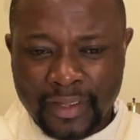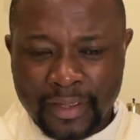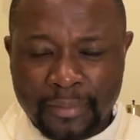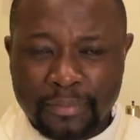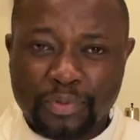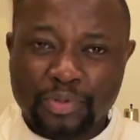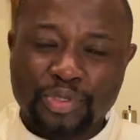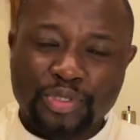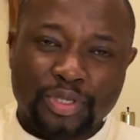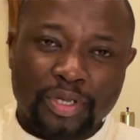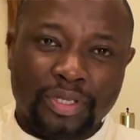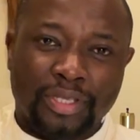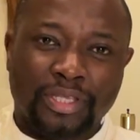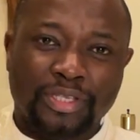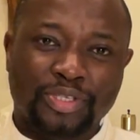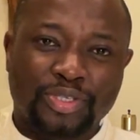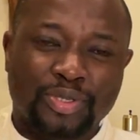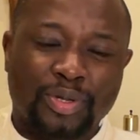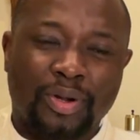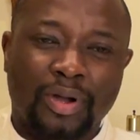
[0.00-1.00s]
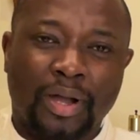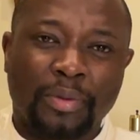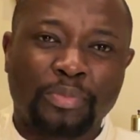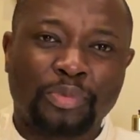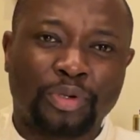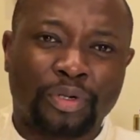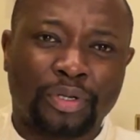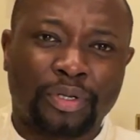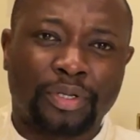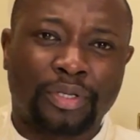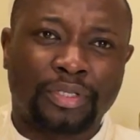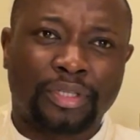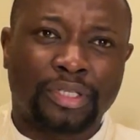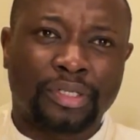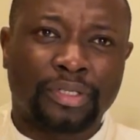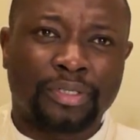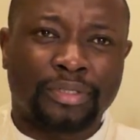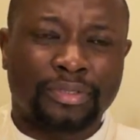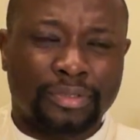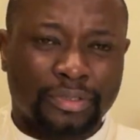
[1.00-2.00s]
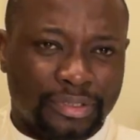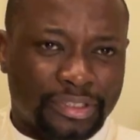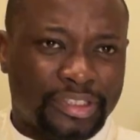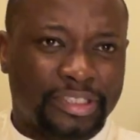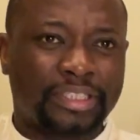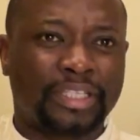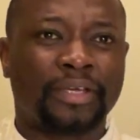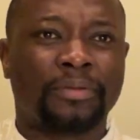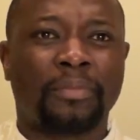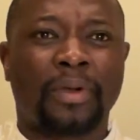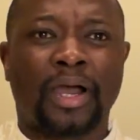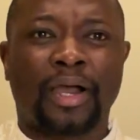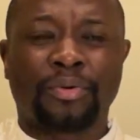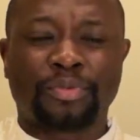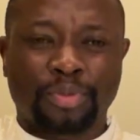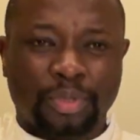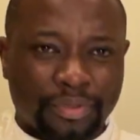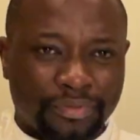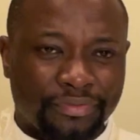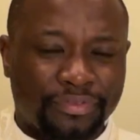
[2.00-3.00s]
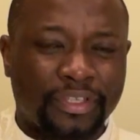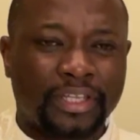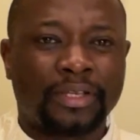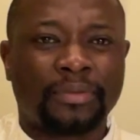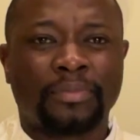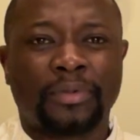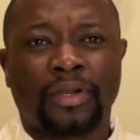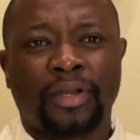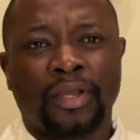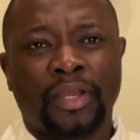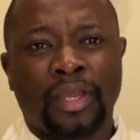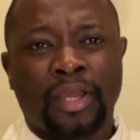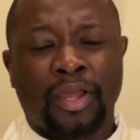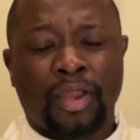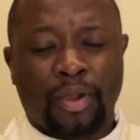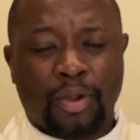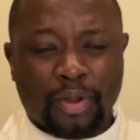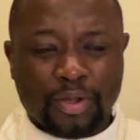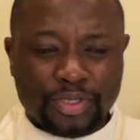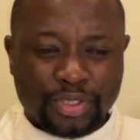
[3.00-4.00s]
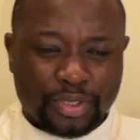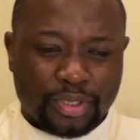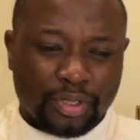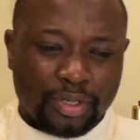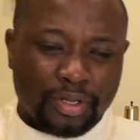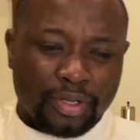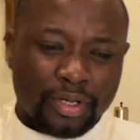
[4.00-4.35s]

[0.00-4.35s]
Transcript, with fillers: Pour ceux qui sont amoureux de, cinéma ou de films, lorsque